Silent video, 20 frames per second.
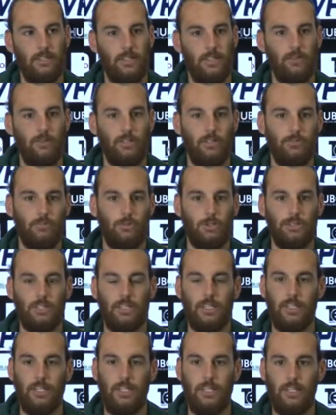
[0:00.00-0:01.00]
Quindi
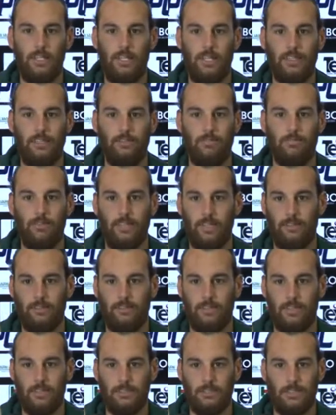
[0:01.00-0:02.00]
forse la, la
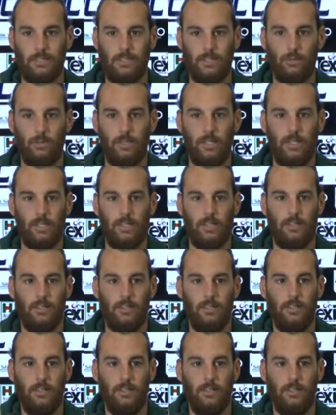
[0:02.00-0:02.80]
differenza è stata quella.